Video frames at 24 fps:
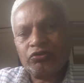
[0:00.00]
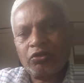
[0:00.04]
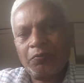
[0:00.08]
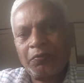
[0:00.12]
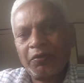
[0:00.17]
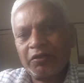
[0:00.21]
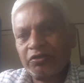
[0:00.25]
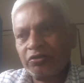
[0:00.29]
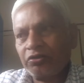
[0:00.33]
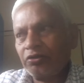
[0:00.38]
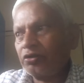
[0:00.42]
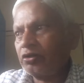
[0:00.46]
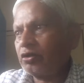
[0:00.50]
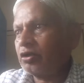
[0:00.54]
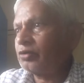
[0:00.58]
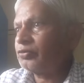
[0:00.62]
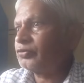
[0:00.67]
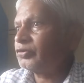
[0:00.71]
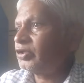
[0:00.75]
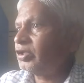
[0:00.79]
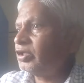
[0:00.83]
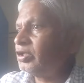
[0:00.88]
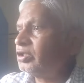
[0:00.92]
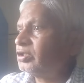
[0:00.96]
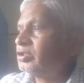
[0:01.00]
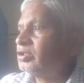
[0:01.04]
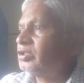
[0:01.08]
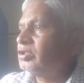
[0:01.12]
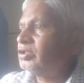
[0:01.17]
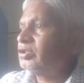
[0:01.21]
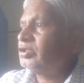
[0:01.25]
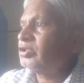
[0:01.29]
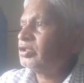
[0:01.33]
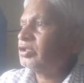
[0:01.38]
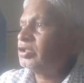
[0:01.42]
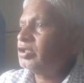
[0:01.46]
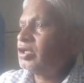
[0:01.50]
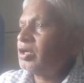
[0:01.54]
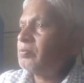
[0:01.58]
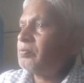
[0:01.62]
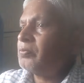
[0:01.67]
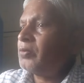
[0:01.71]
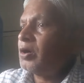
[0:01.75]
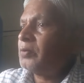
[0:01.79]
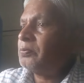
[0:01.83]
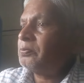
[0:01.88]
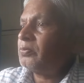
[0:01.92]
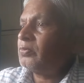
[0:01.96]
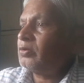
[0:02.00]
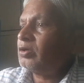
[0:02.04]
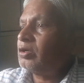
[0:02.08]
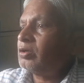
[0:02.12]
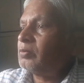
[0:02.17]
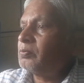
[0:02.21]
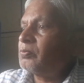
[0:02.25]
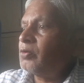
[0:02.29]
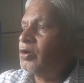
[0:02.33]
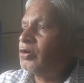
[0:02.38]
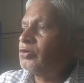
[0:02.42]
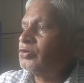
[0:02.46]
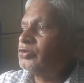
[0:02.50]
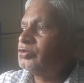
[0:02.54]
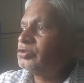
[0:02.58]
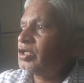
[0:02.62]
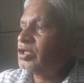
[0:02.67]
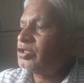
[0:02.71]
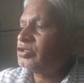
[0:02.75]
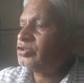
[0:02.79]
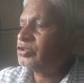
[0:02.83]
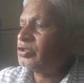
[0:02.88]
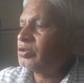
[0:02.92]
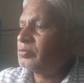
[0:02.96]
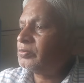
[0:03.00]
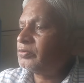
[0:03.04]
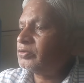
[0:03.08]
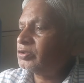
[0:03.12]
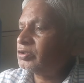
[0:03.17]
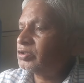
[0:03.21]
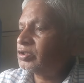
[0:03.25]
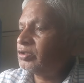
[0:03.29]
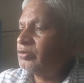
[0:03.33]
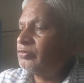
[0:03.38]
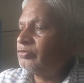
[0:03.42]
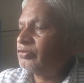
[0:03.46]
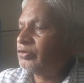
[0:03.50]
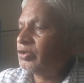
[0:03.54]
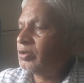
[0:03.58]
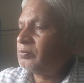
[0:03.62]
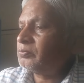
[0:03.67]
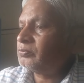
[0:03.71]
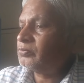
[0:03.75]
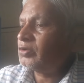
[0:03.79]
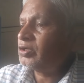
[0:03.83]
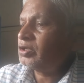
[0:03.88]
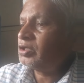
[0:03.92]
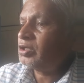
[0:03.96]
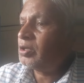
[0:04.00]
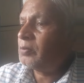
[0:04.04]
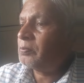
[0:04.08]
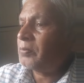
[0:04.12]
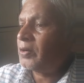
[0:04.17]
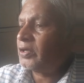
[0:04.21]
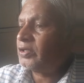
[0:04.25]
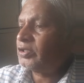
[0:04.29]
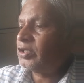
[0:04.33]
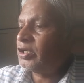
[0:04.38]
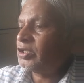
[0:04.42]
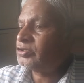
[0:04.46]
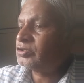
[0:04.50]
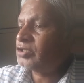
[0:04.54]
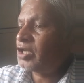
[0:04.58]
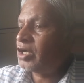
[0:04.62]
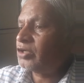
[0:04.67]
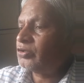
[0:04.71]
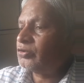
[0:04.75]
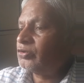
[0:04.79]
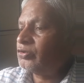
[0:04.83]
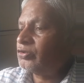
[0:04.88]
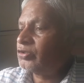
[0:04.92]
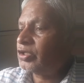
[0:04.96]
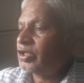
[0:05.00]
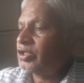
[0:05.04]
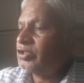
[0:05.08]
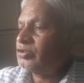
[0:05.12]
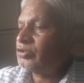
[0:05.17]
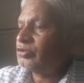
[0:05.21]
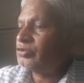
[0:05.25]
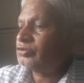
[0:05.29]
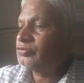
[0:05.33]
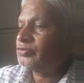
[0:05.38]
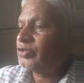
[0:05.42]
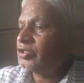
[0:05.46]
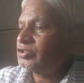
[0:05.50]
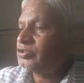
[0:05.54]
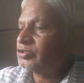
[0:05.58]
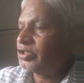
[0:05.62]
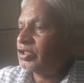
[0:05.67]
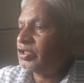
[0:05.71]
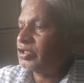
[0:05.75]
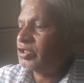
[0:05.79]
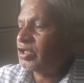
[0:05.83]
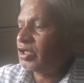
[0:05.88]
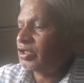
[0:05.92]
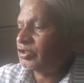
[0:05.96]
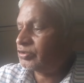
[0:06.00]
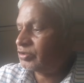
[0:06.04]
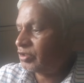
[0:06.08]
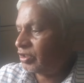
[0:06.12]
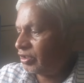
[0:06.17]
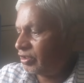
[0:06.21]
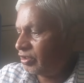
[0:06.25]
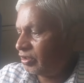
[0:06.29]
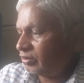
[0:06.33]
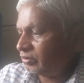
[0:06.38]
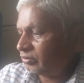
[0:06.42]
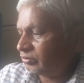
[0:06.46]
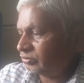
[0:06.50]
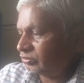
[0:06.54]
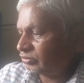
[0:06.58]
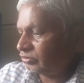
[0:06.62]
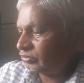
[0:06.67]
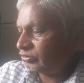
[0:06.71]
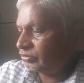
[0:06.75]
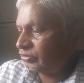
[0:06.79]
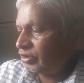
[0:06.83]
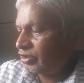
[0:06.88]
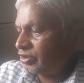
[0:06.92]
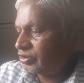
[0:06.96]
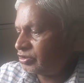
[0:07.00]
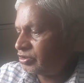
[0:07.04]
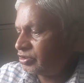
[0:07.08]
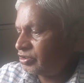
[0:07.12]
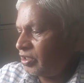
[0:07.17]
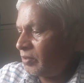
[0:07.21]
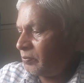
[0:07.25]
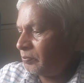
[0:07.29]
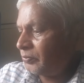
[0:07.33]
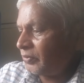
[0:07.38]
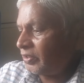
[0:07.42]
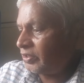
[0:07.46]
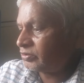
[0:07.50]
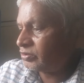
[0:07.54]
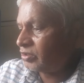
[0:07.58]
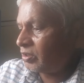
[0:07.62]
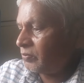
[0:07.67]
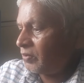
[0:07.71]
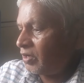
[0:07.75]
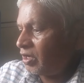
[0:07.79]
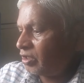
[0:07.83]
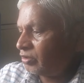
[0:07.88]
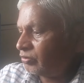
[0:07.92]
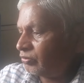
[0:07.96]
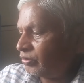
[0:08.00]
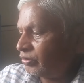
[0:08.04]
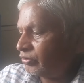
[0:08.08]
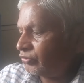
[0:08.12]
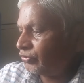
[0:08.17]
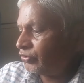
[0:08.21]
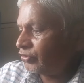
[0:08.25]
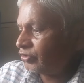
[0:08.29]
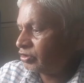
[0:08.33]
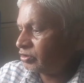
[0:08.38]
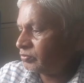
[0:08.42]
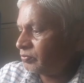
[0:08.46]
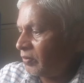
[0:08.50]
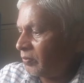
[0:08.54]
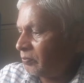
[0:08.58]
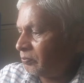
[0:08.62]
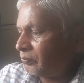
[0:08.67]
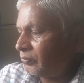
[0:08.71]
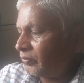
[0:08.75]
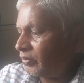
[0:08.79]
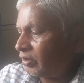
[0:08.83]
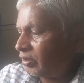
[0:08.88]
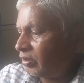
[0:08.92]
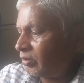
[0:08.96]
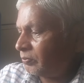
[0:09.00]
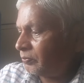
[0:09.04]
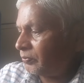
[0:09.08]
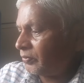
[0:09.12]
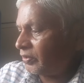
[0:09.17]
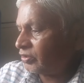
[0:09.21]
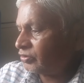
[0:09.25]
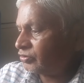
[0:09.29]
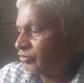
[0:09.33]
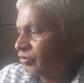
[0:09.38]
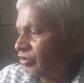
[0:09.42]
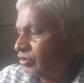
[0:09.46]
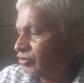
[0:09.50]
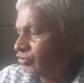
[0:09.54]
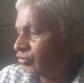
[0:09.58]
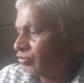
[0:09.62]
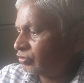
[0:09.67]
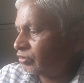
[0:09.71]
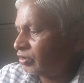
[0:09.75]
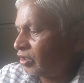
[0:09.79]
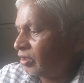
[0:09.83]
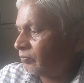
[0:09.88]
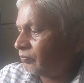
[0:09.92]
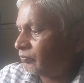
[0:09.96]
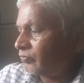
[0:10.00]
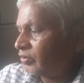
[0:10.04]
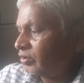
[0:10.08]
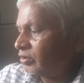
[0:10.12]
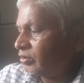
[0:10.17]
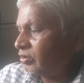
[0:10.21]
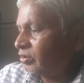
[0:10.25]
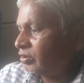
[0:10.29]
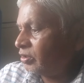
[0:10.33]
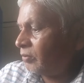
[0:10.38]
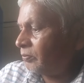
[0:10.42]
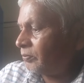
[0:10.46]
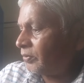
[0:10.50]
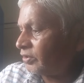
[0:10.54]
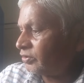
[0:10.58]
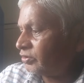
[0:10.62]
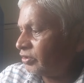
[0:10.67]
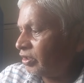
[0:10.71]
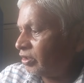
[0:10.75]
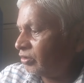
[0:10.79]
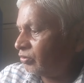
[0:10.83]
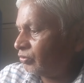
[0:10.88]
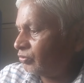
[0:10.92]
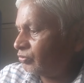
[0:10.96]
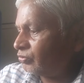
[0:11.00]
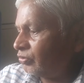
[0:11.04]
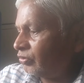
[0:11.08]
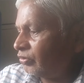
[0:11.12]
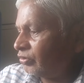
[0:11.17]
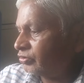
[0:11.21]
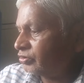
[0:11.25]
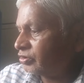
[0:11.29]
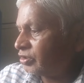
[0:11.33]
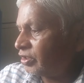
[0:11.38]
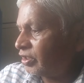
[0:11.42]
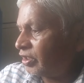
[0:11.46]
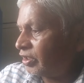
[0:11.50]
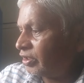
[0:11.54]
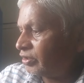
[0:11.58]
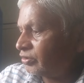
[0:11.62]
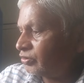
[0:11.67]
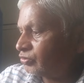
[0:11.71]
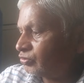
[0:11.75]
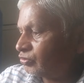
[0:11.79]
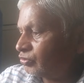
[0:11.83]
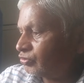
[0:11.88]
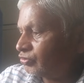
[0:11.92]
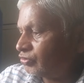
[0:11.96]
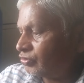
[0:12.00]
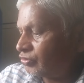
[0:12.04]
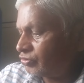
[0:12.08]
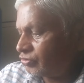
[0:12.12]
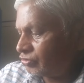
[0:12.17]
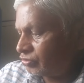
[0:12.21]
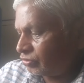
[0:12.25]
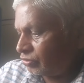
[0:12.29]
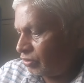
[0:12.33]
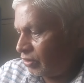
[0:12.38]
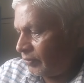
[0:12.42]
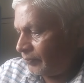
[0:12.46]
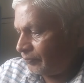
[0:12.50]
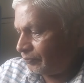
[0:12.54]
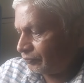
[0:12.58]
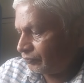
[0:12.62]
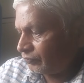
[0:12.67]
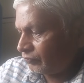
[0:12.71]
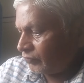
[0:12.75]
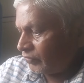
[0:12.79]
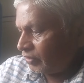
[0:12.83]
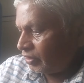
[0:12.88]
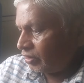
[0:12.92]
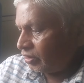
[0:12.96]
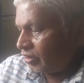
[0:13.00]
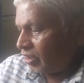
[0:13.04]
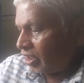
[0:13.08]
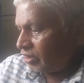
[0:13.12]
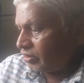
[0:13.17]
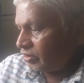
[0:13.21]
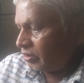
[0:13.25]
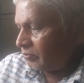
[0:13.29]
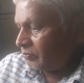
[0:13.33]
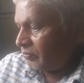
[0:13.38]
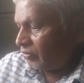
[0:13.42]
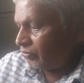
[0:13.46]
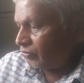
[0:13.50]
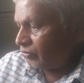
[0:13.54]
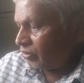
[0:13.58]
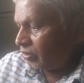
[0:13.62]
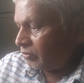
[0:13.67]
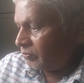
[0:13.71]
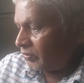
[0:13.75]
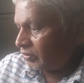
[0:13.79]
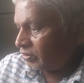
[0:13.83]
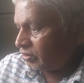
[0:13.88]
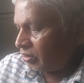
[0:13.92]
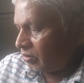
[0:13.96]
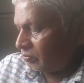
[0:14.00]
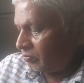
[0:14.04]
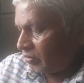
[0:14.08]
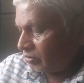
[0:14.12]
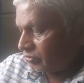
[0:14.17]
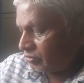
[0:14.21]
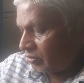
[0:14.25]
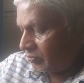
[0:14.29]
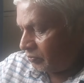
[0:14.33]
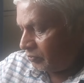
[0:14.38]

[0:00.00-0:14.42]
సోమాజిగడలో ఉంది ఇక బొగ్గు సంక్షేమం తీవ్రం పంటల సాగులో రైతుకు స్వేచ్ఛ లేదా చాడా సీఎంపై సభా హక్కుల నోటీస్ పంపి పరిశీలిస్తున్నాం ప్రజల కొనుగోలు చేయాలని సూచిస్తున్నాం గాంధీ భవన్లో బతుకమ్మ